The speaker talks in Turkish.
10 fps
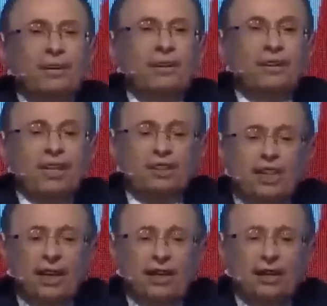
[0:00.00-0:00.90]

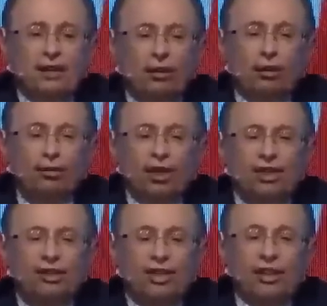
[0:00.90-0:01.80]
kısaca
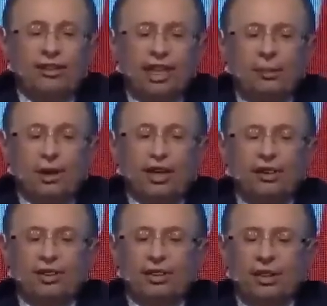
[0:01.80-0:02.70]
ortaya çıkan sermaye
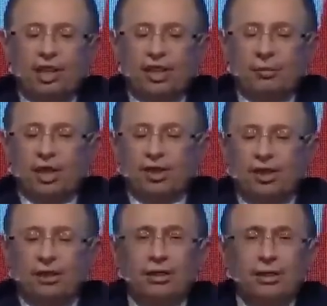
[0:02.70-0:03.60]
açığını karşılamak
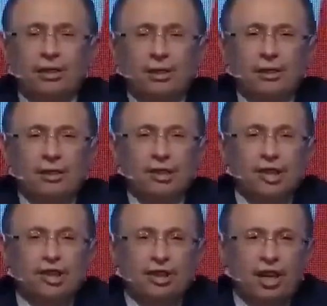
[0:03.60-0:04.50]
için
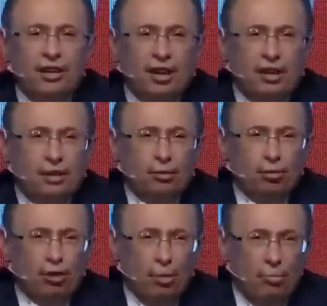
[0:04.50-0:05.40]
dış kaynak
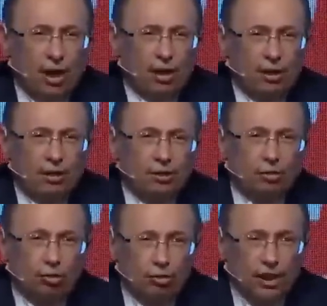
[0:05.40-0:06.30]
kullanmak
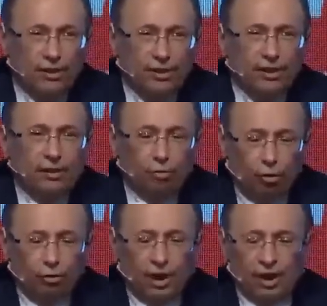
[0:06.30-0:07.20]
zorundasınız,
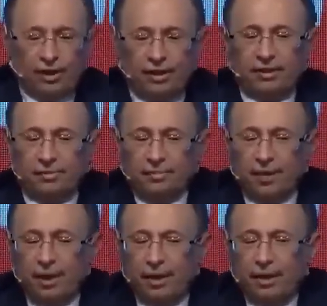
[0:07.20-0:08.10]
zorundayız.
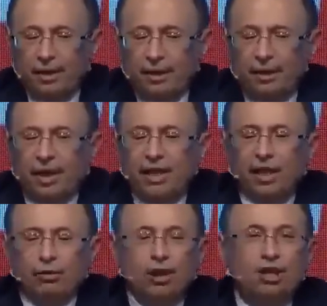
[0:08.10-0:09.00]

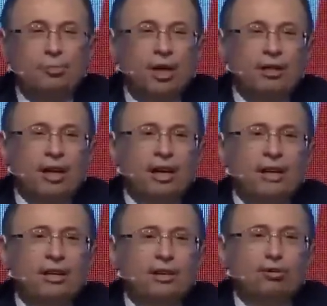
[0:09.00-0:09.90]
Krediye
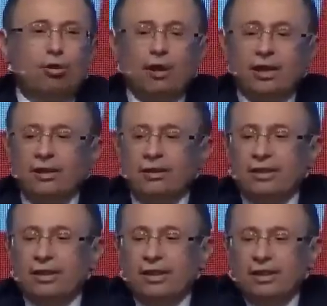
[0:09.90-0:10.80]
ulaşmakta
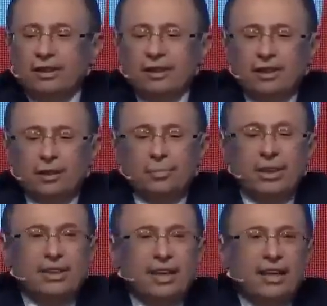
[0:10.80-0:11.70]
zorlanıldığını
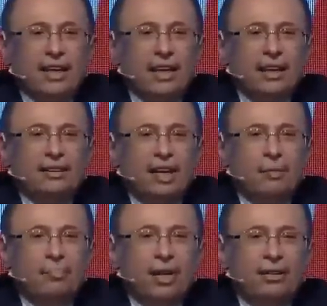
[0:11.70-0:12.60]
bizlere gelen
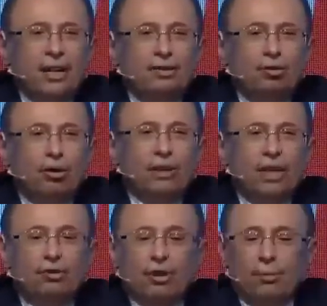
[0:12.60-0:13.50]
taleplerden çok
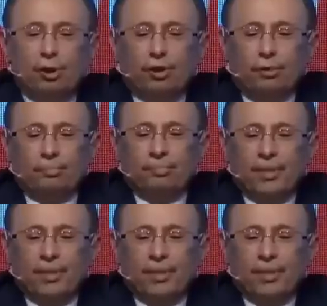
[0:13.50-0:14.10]
net görebiliyorum.